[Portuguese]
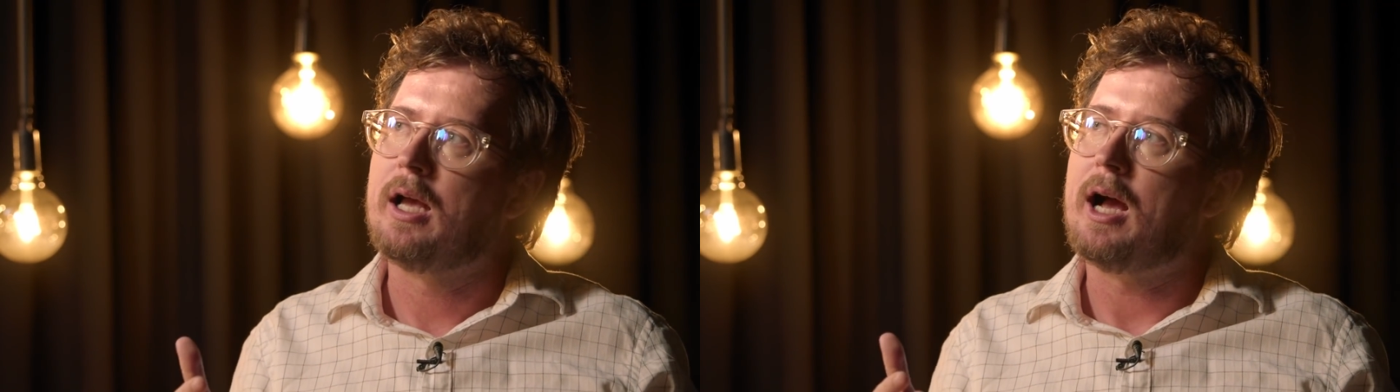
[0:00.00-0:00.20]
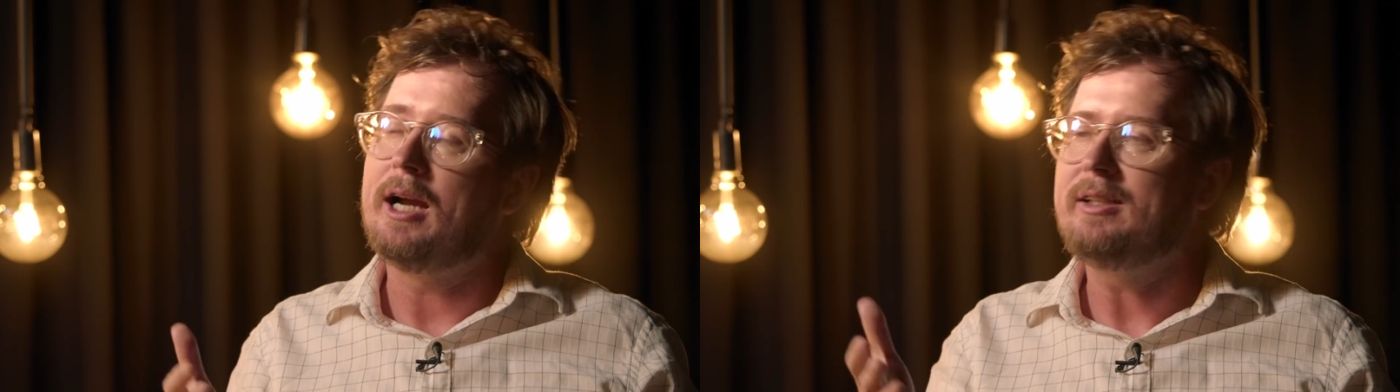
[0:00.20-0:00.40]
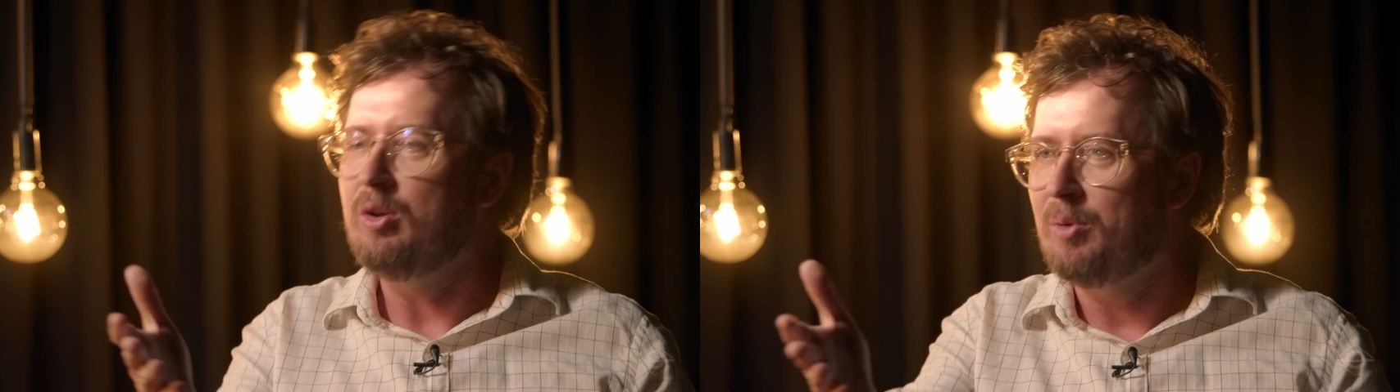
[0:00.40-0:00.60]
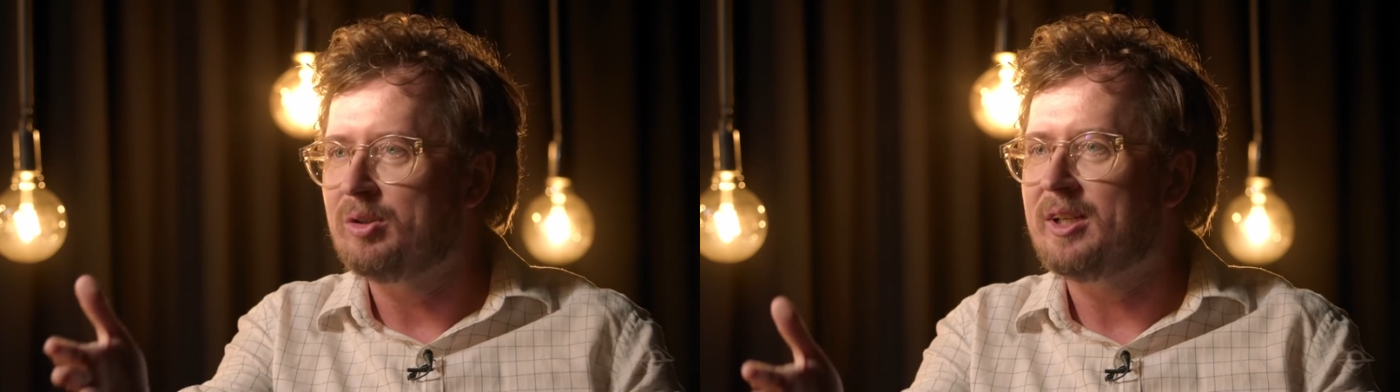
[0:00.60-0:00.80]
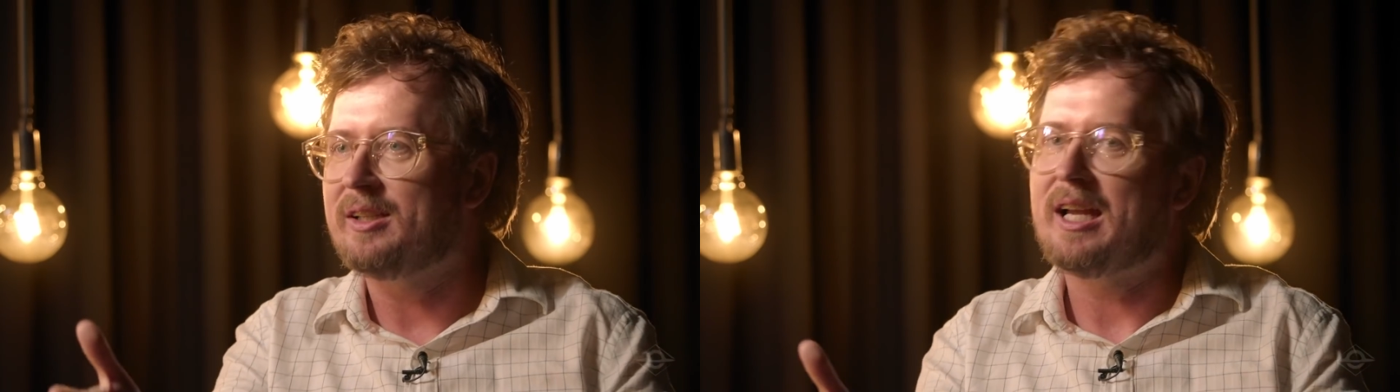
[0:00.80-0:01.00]
Aí tem uma
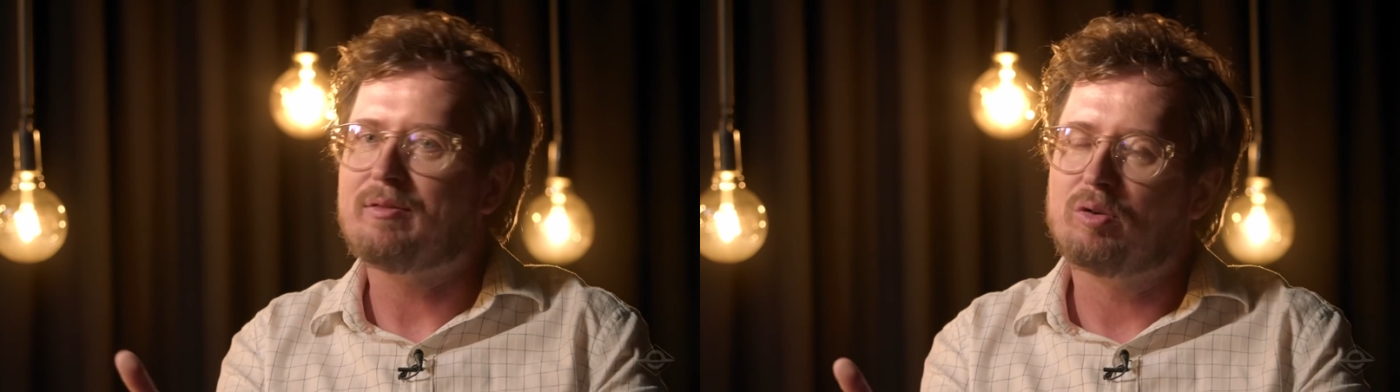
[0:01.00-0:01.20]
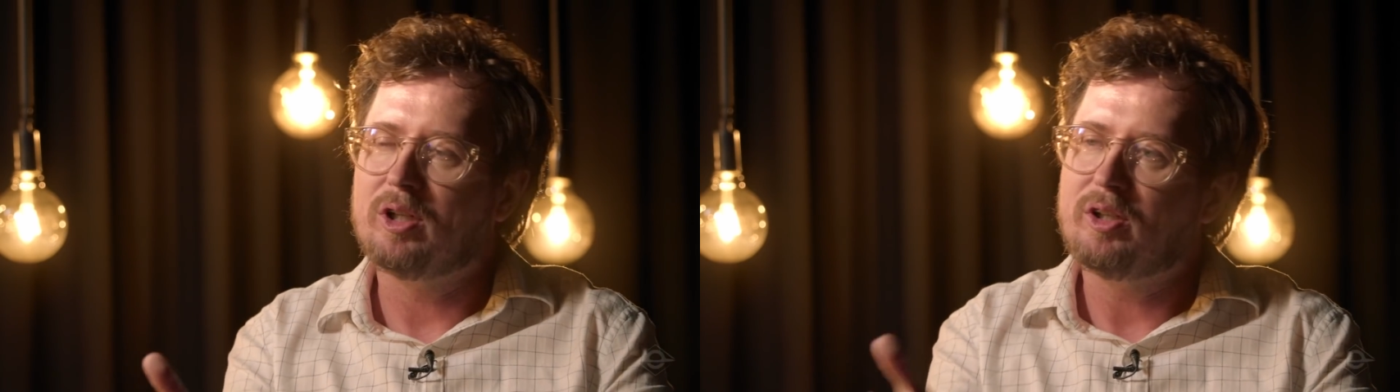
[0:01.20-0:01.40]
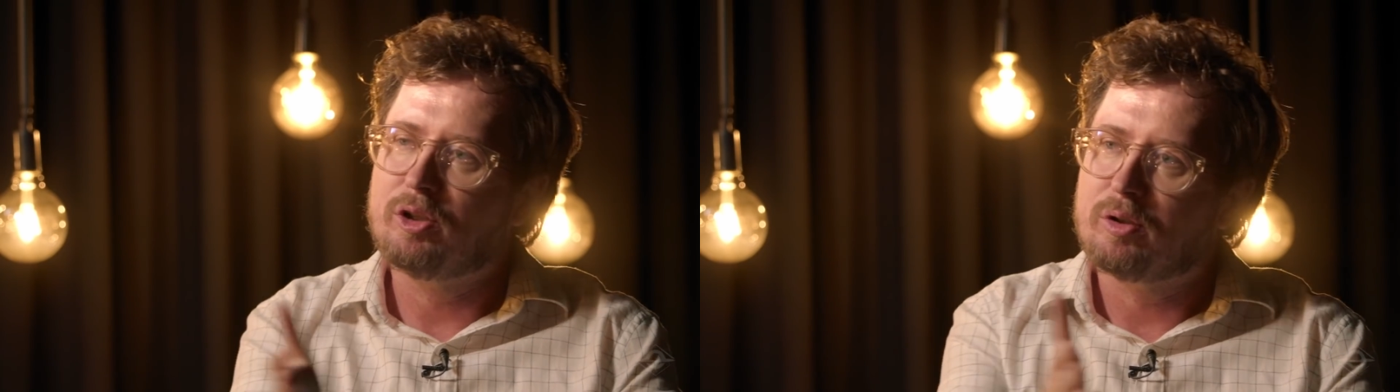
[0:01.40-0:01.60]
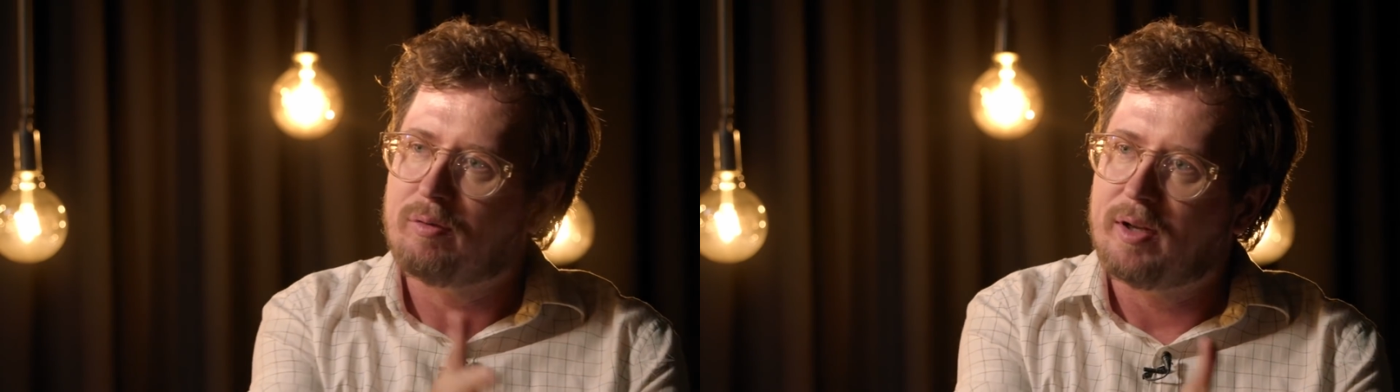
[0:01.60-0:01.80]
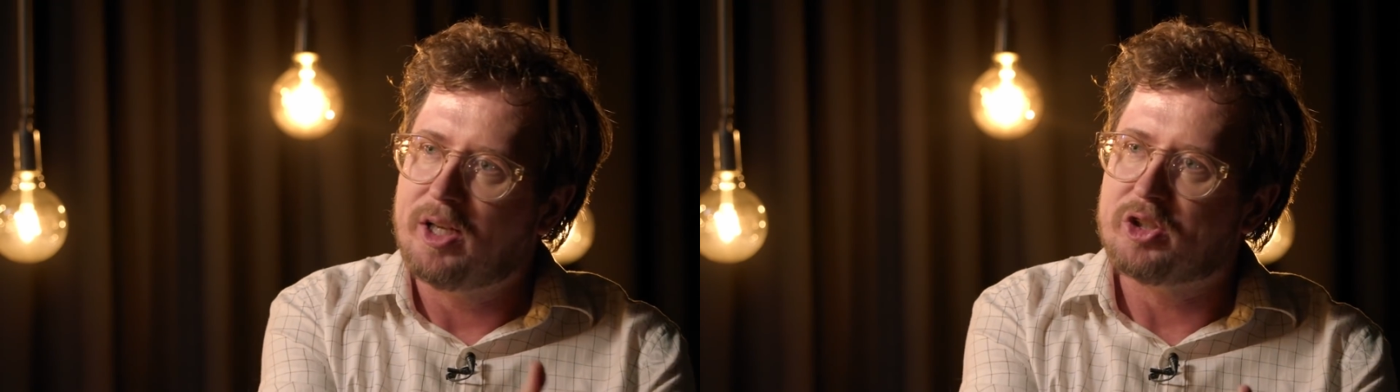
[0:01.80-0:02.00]
outra ideia, voltando àquilo que eu
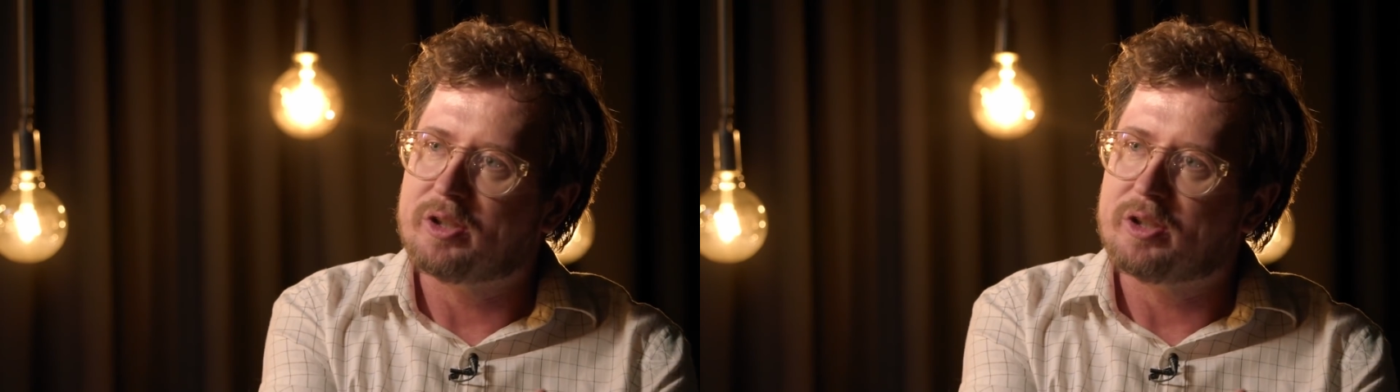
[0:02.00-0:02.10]
falei de